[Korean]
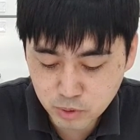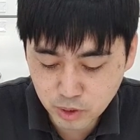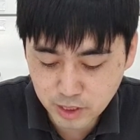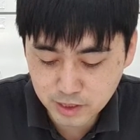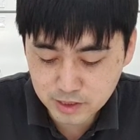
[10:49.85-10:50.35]

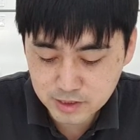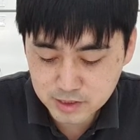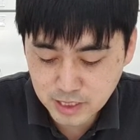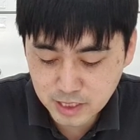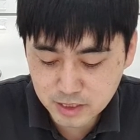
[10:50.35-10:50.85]
보라,
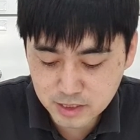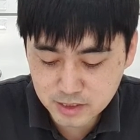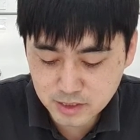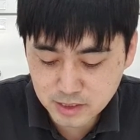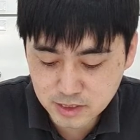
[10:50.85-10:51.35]
날이
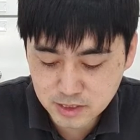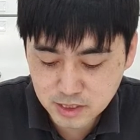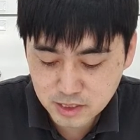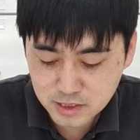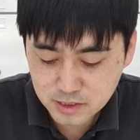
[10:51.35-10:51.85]

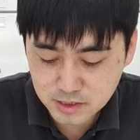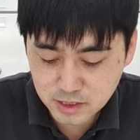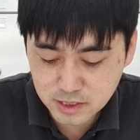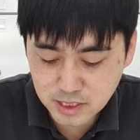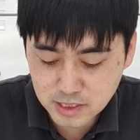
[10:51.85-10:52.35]
이르리니
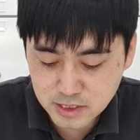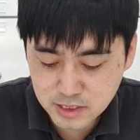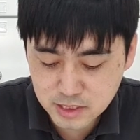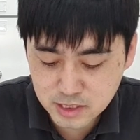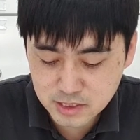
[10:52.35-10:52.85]
그들이
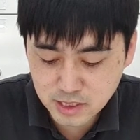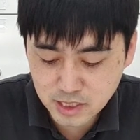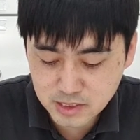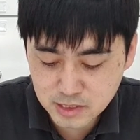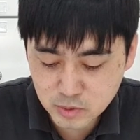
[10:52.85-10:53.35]
다시는
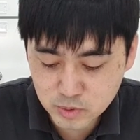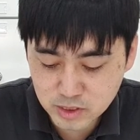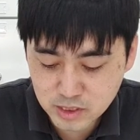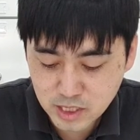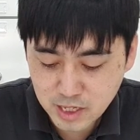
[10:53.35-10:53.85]
이스라엘
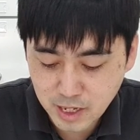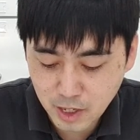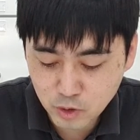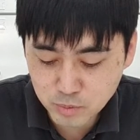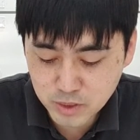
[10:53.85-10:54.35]
자손을
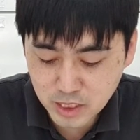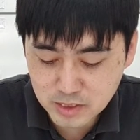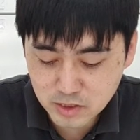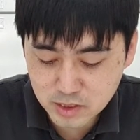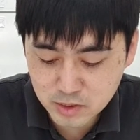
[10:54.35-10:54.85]
애굽
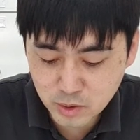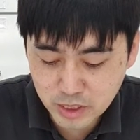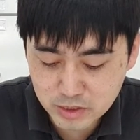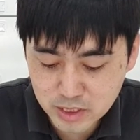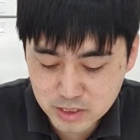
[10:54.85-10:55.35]
땅에서
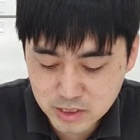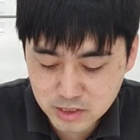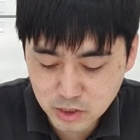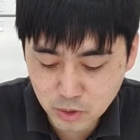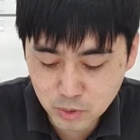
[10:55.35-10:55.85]
인도하여
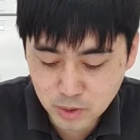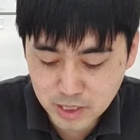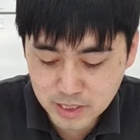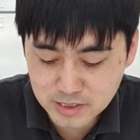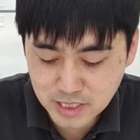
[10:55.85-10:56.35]
내신
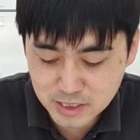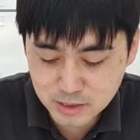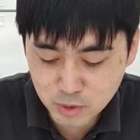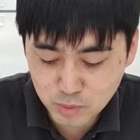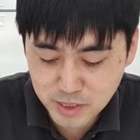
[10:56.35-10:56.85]
여호와의
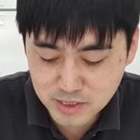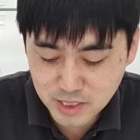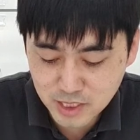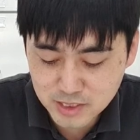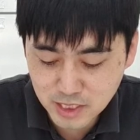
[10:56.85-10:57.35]
사심으로
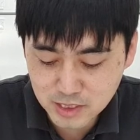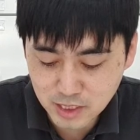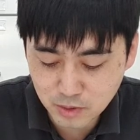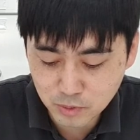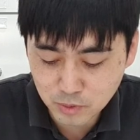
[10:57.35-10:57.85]
맹세하지
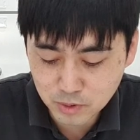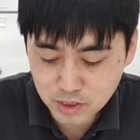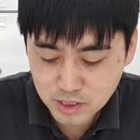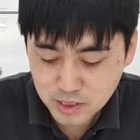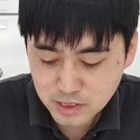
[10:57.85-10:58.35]
아니하고
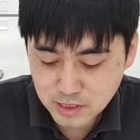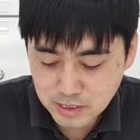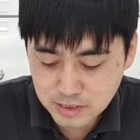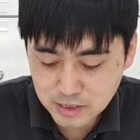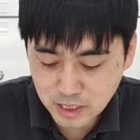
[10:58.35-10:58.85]

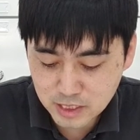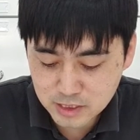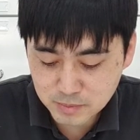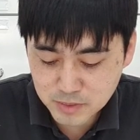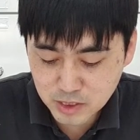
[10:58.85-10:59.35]
이스라엘
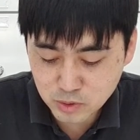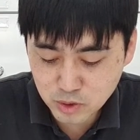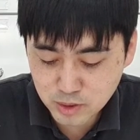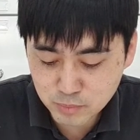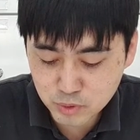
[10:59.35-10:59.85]
집
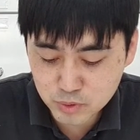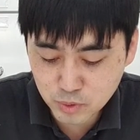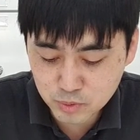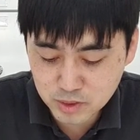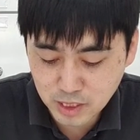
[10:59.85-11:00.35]
자손을
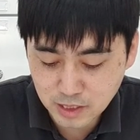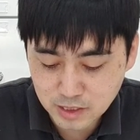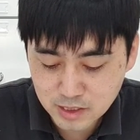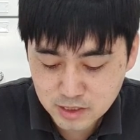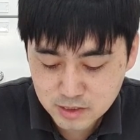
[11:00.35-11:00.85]
북쪽
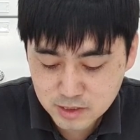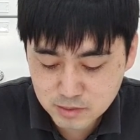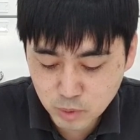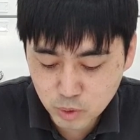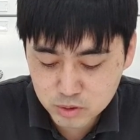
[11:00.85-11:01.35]
땅 그
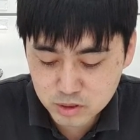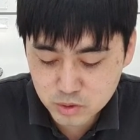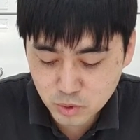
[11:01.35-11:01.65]
모든